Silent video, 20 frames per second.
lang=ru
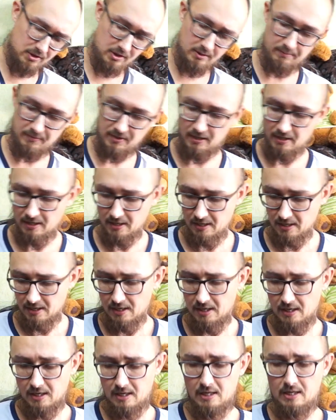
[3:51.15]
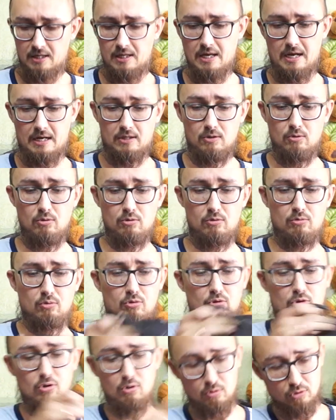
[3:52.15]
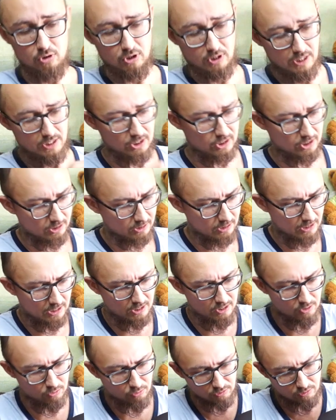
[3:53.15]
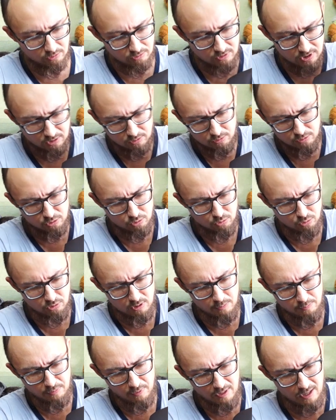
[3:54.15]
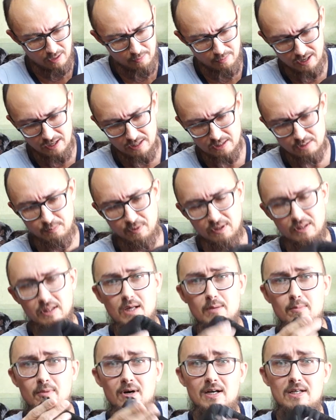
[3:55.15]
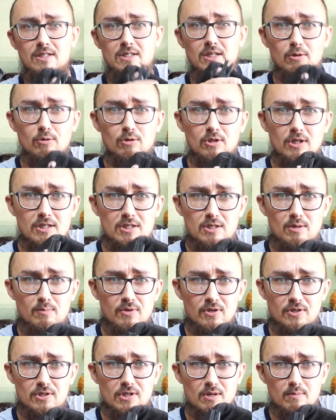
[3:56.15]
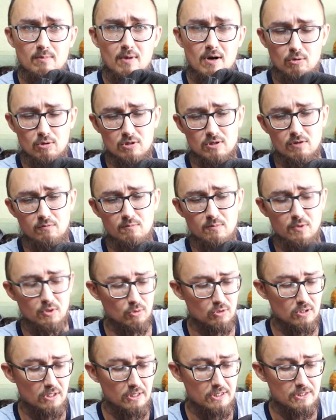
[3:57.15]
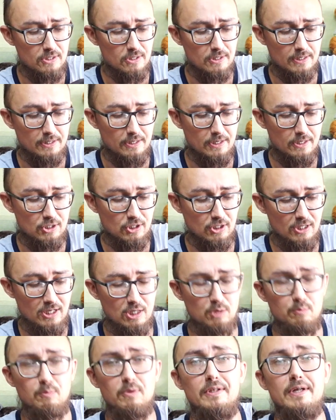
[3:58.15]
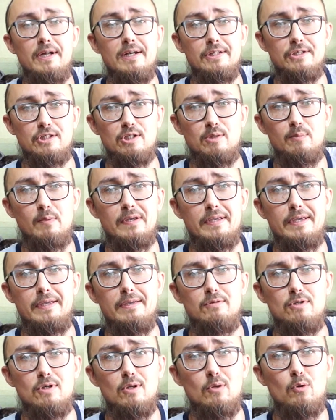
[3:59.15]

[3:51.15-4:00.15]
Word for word: чем-то. Так, ну тут что, уже, конечно, такие тут вот все штуки поломались, подломались. Это вот от сибирских морозов минус 30, когда начинаешь педали нажимать, они все